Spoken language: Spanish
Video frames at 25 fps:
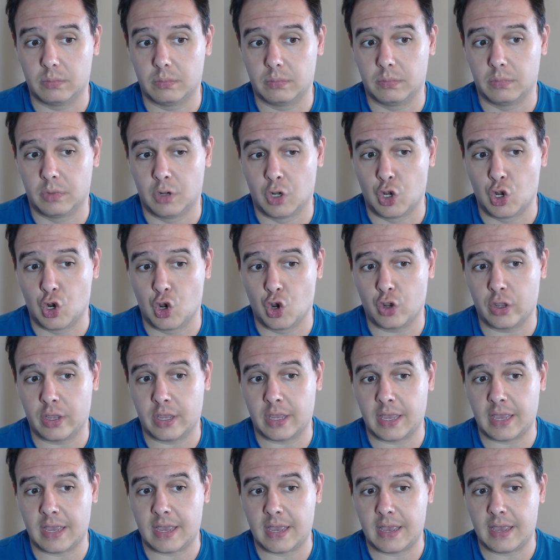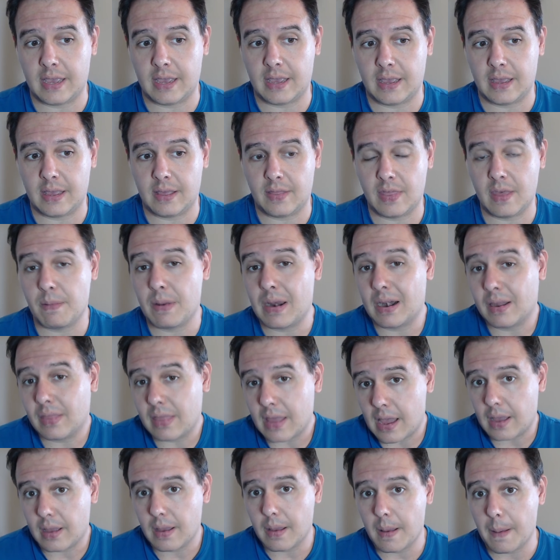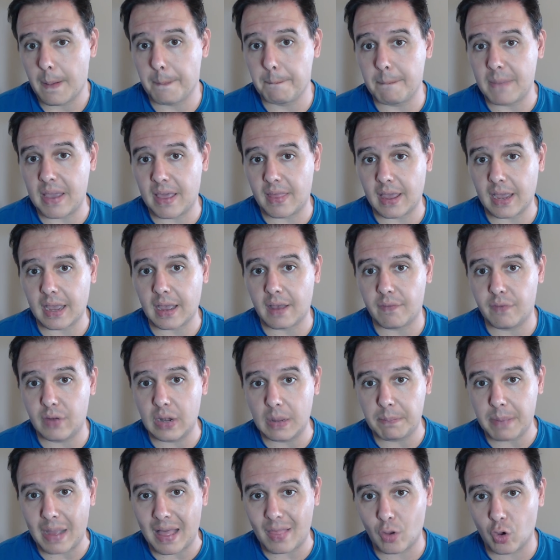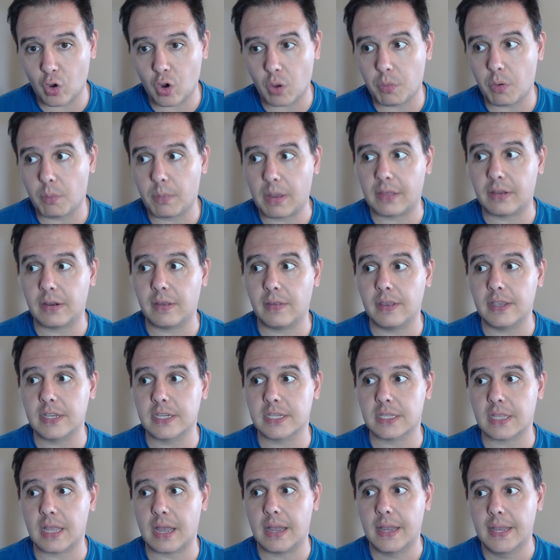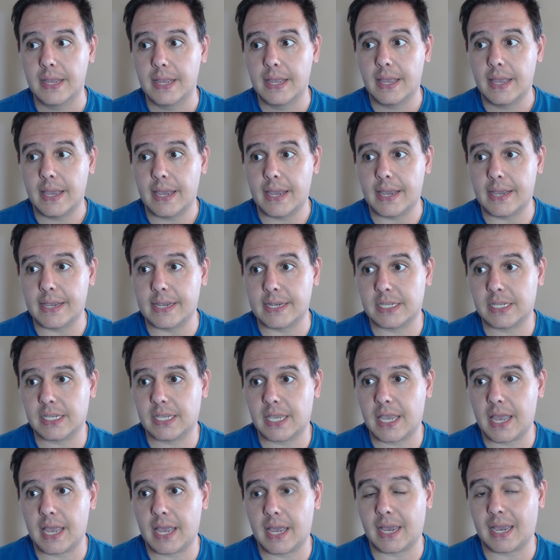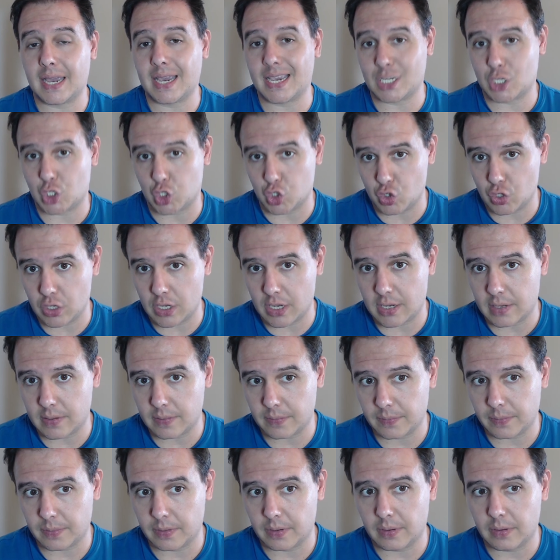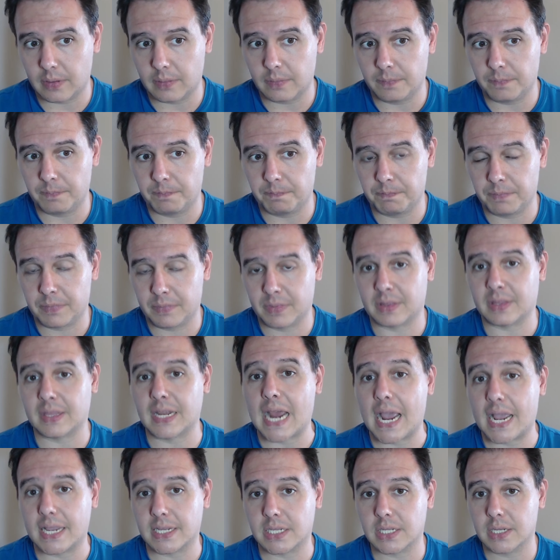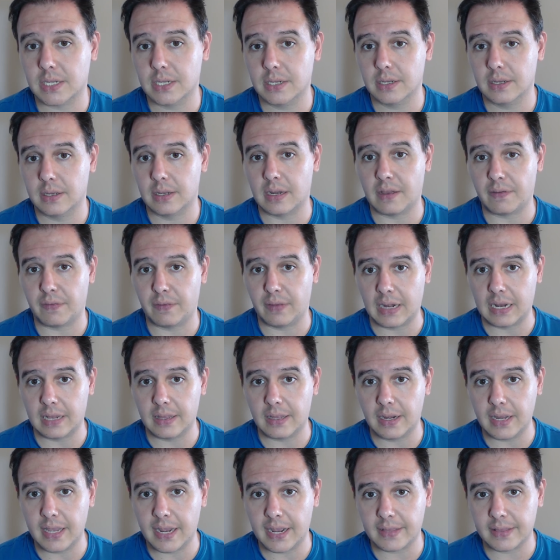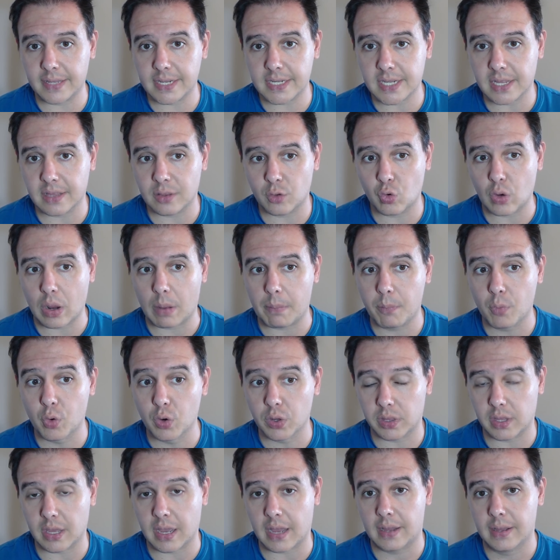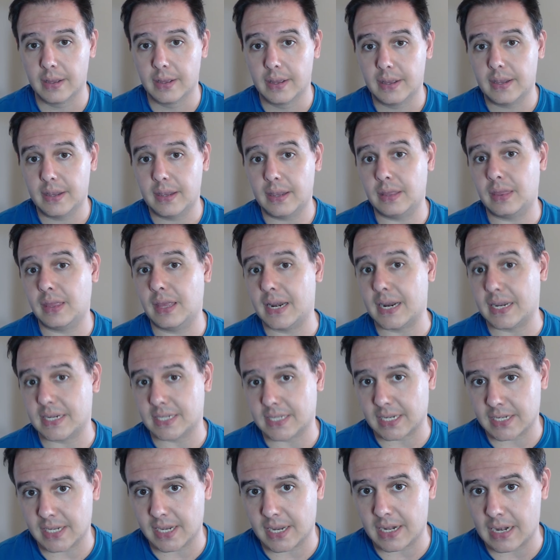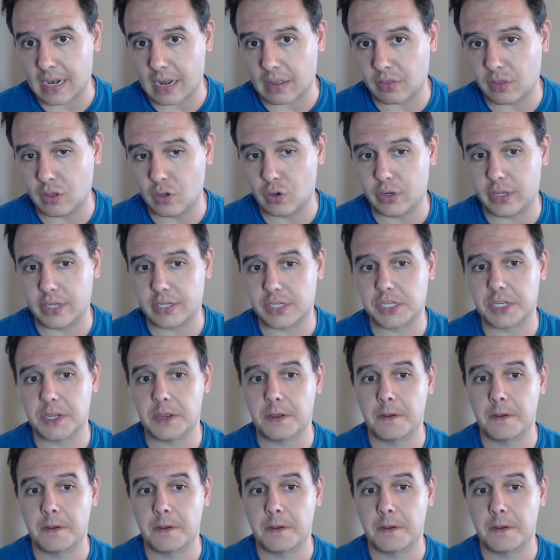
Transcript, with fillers: lo que de verdad me deja flipado como madridista es que Gesson ya, tras la final de Liga Andesa en Murcia, hiciera estas declaraciones,